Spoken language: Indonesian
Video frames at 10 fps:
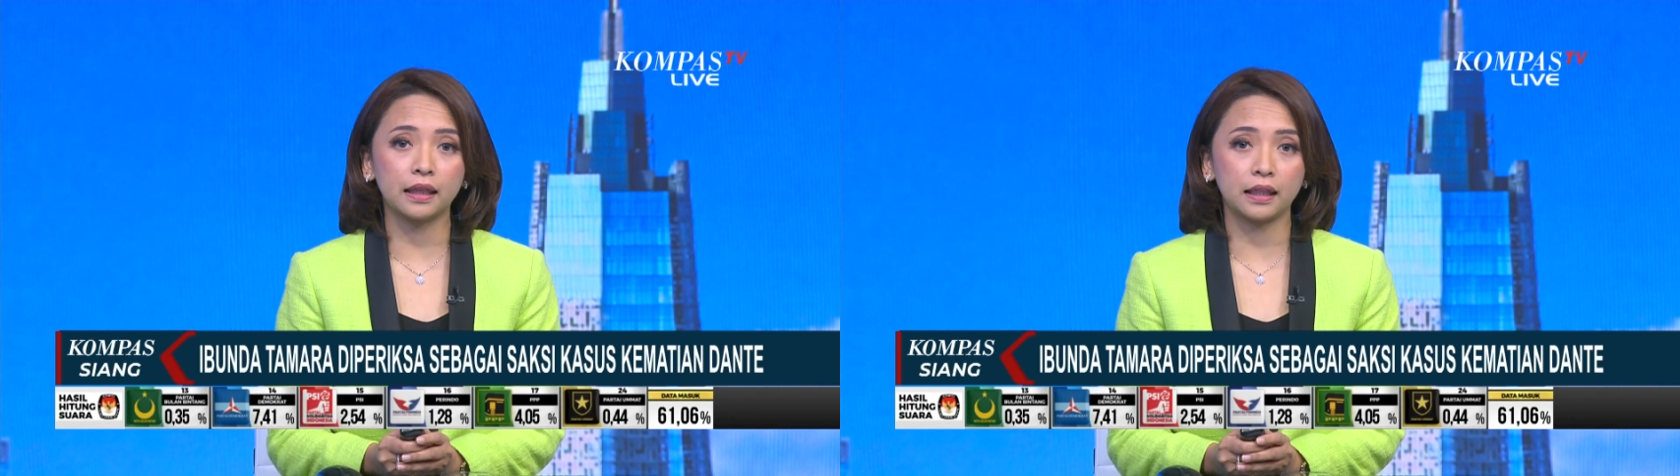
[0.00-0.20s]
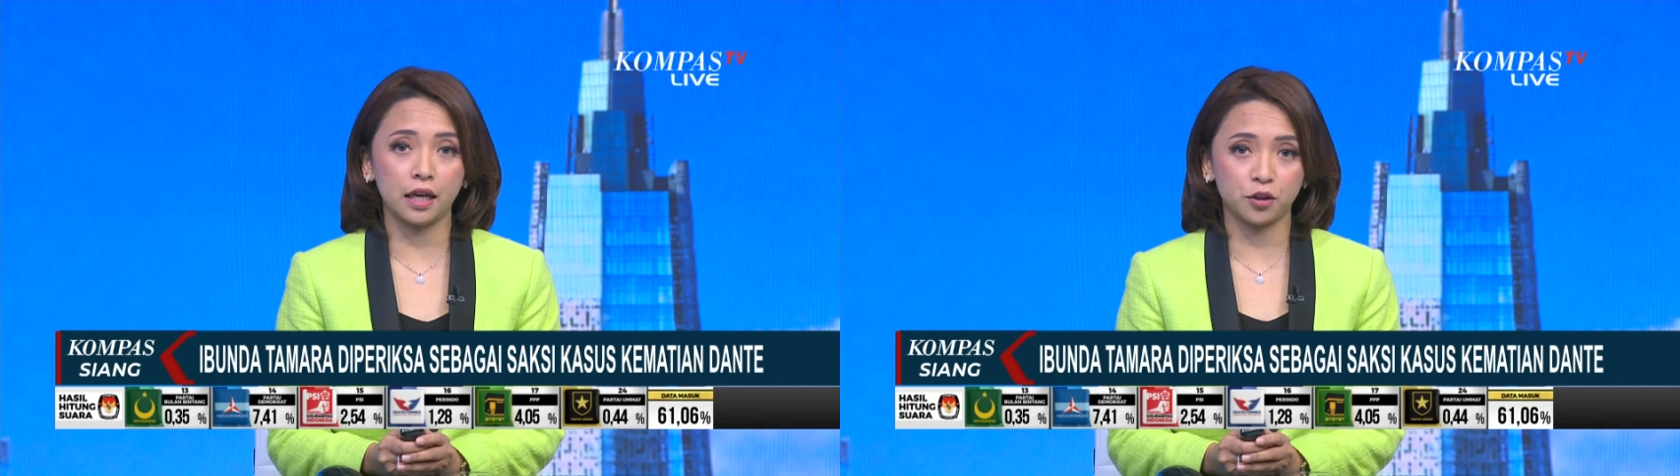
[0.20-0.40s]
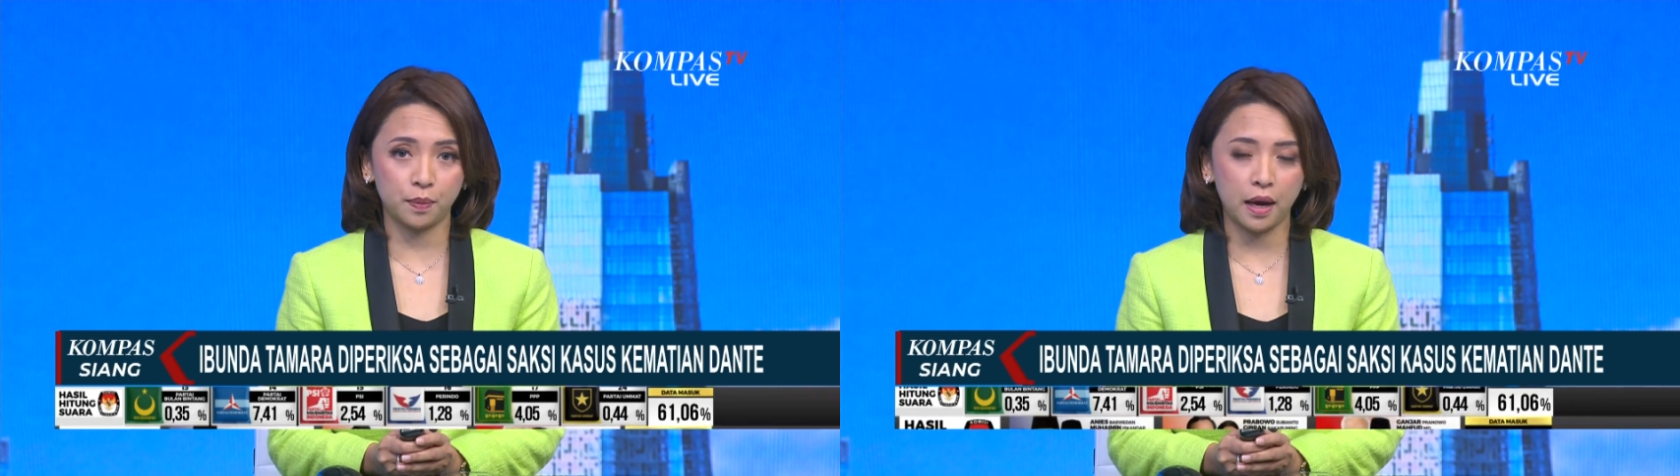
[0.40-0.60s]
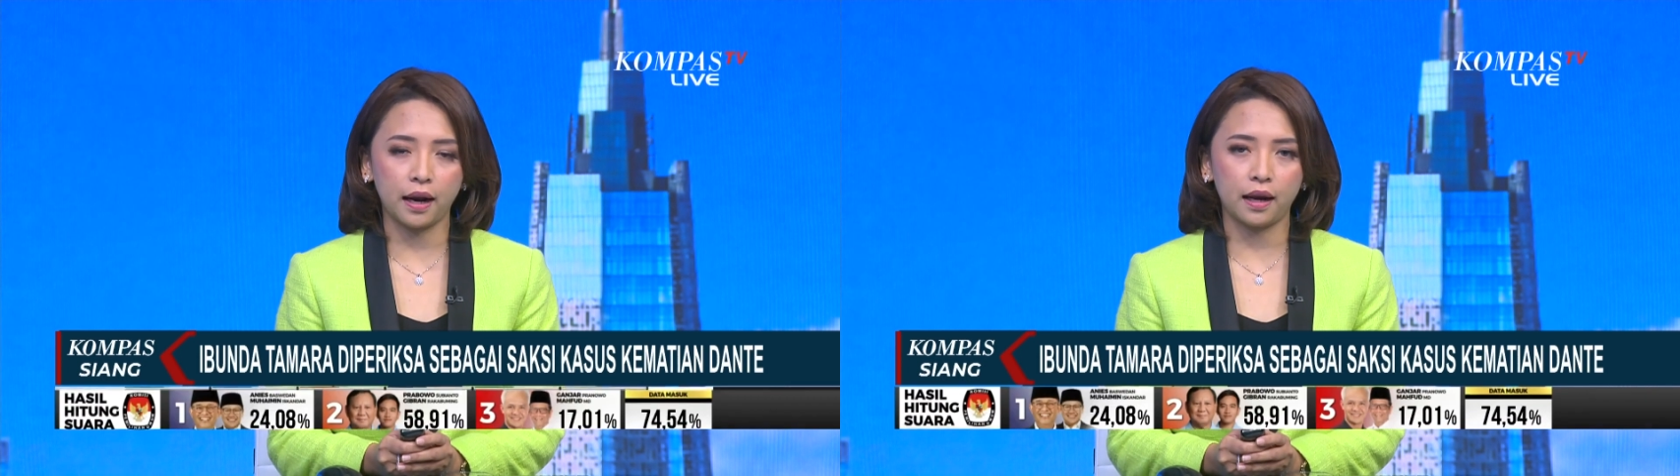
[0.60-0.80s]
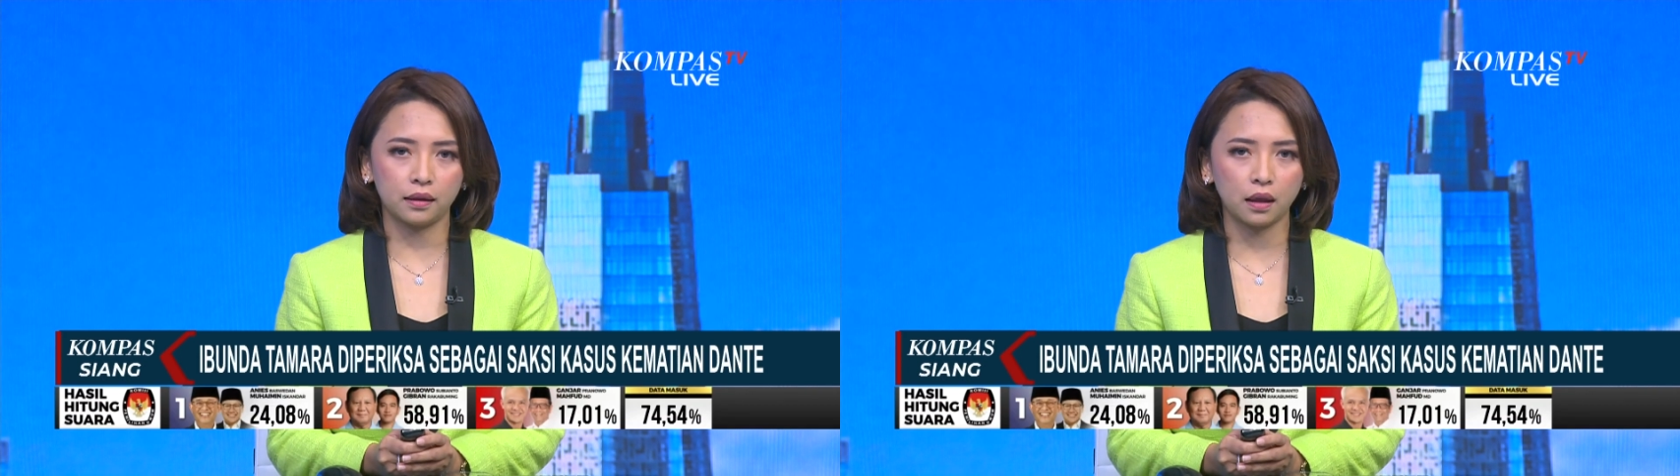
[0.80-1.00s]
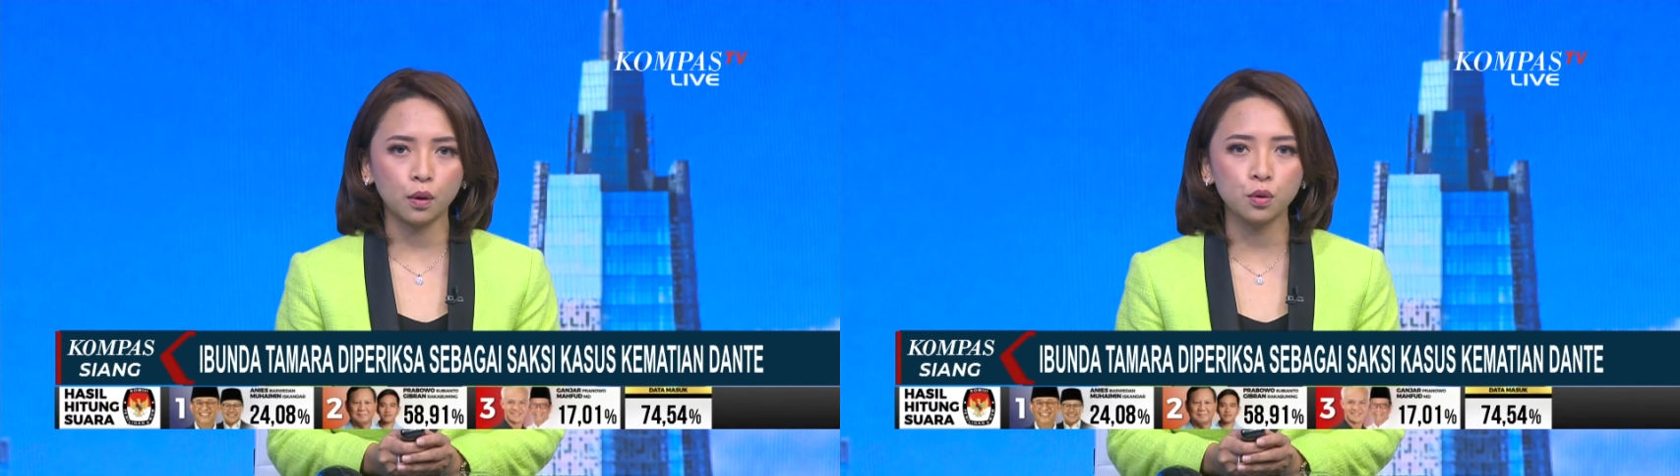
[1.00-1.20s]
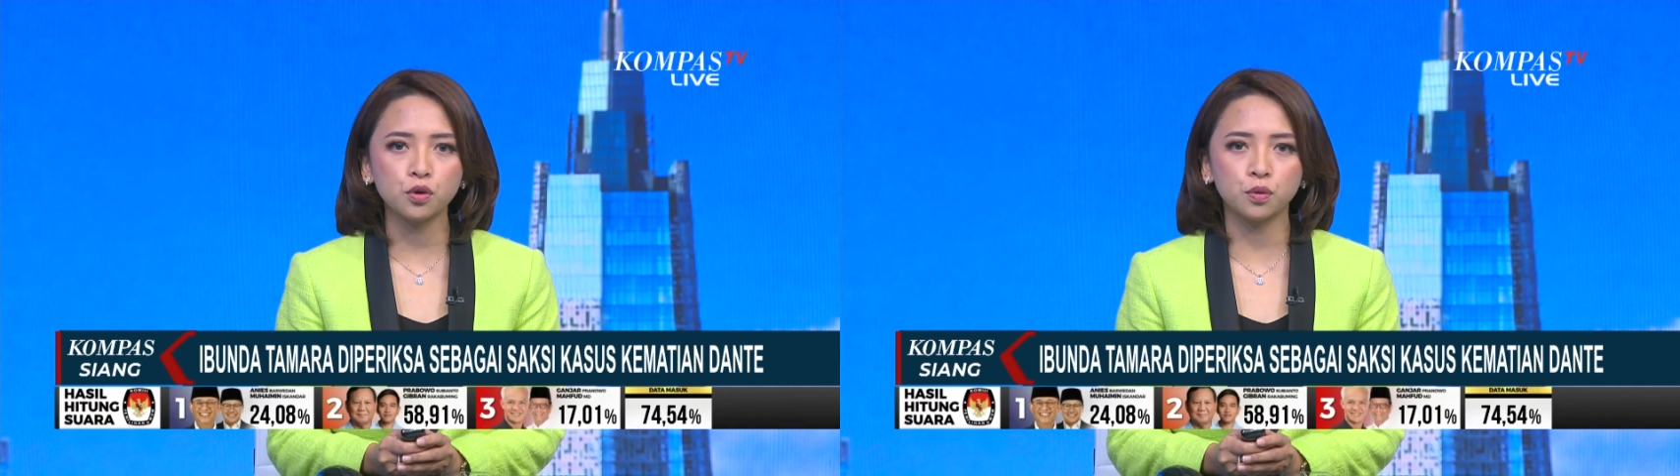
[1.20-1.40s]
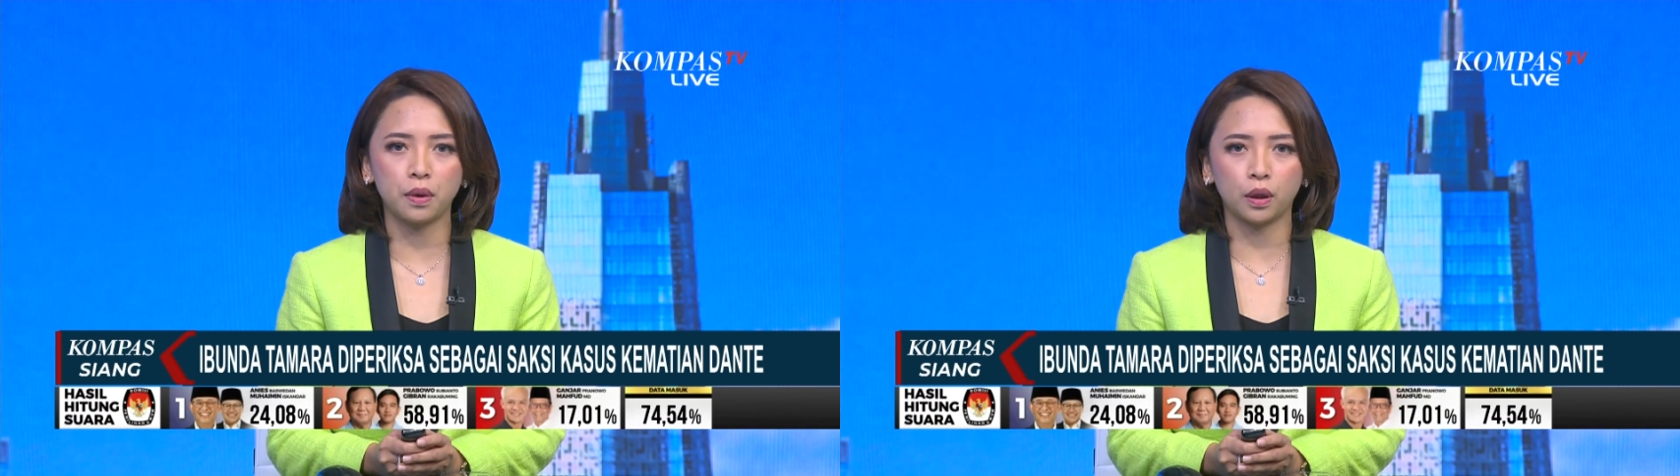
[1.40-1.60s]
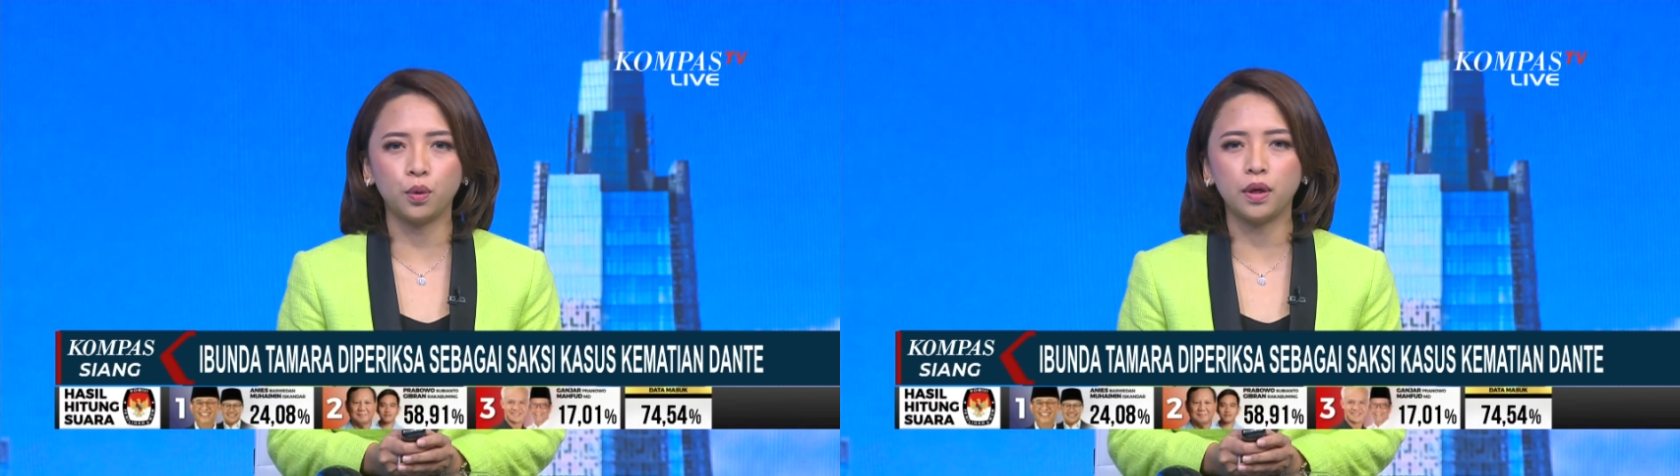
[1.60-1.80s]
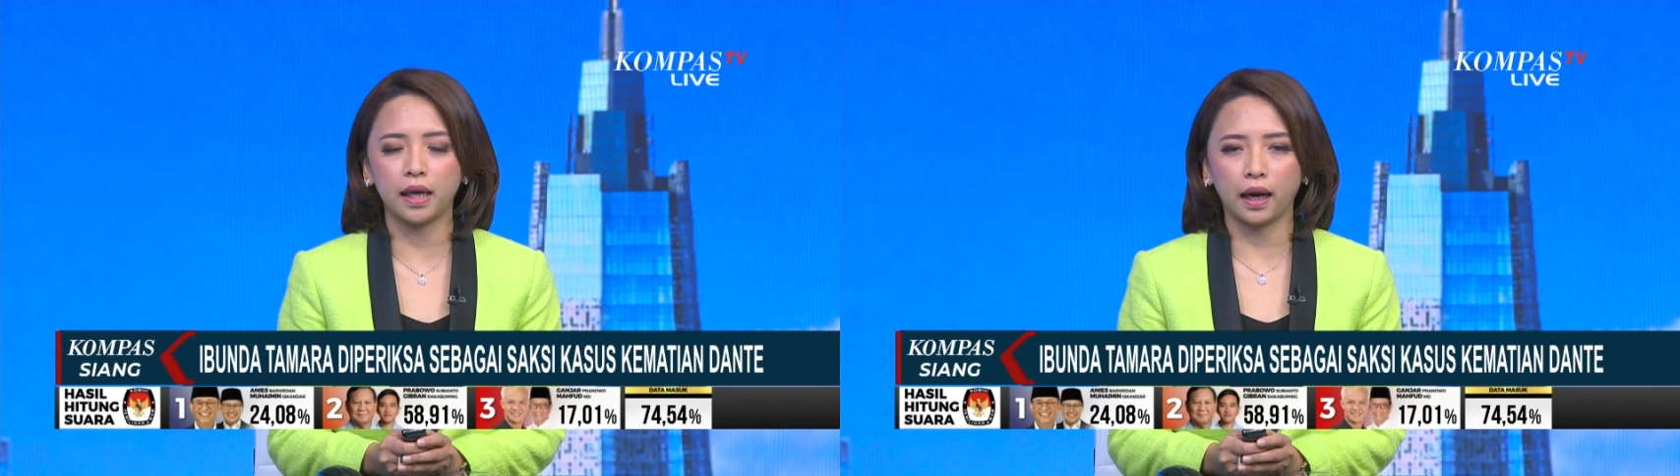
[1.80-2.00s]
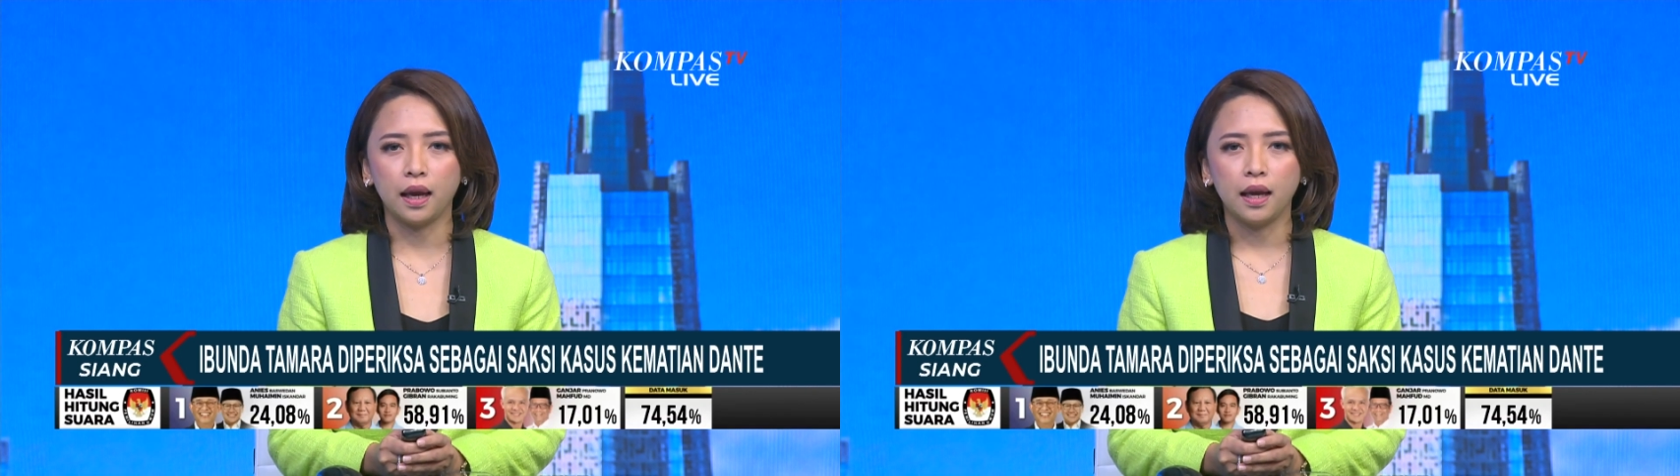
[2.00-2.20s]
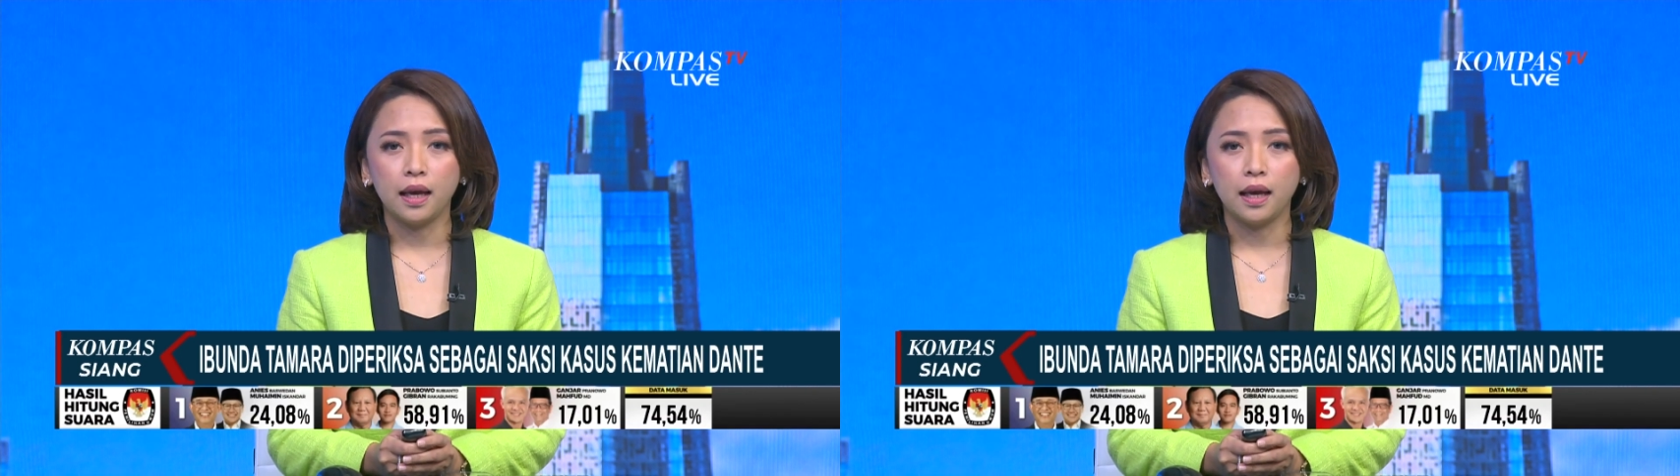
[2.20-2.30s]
Tiasmara terus bergulir.